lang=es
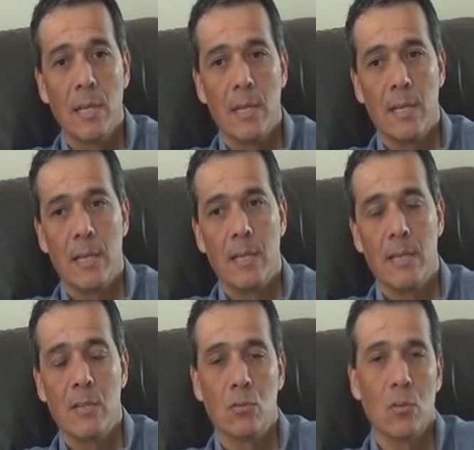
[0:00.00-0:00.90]
eh,
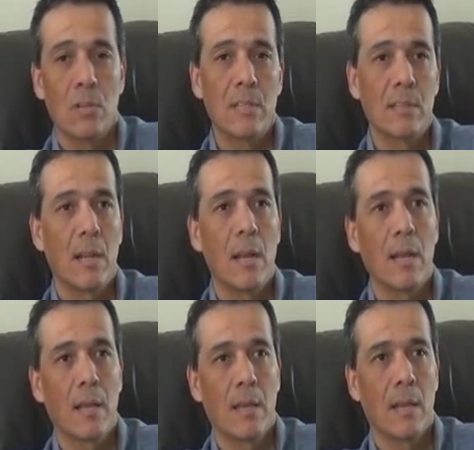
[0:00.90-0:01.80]
y son quizás
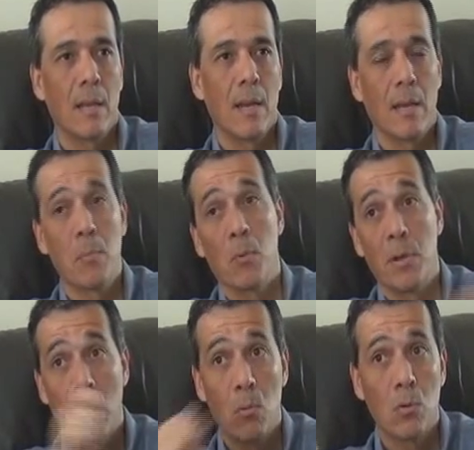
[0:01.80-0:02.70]
las que, las que
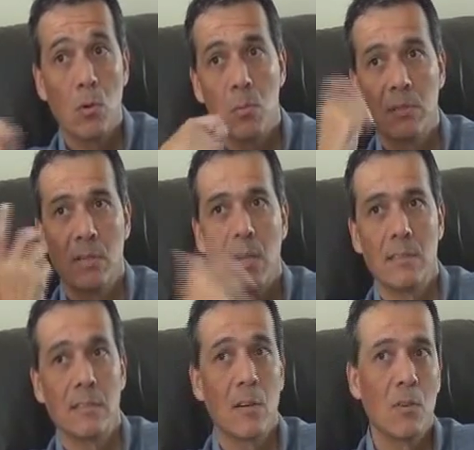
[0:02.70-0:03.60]
podría uno comenzar a
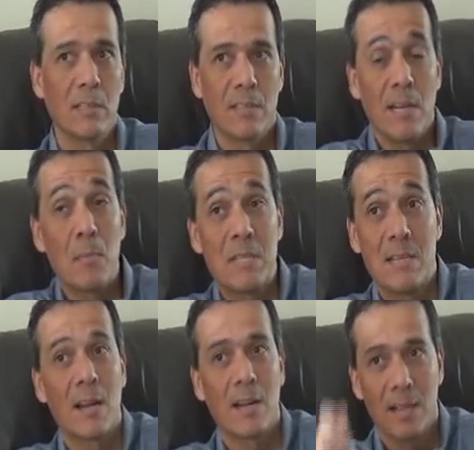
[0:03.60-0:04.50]
diseñar, aunque sea en la
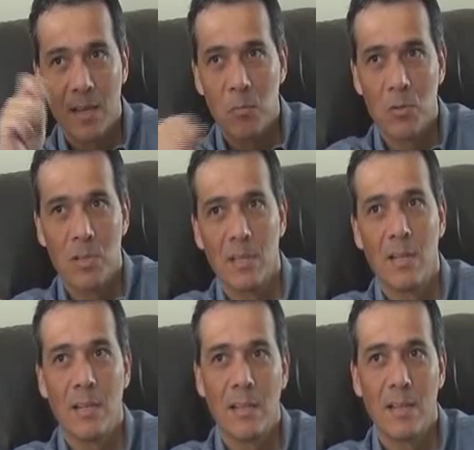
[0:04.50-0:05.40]
pizarra, digamos,
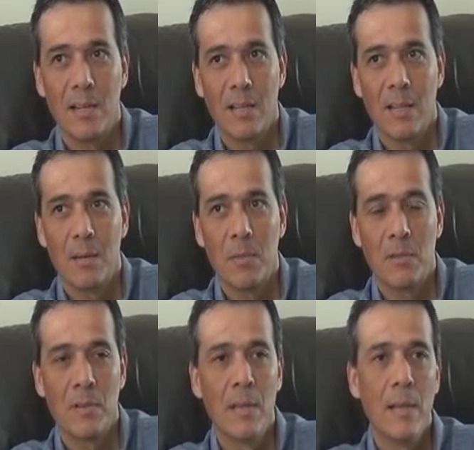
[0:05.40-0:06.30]
del, del, eh,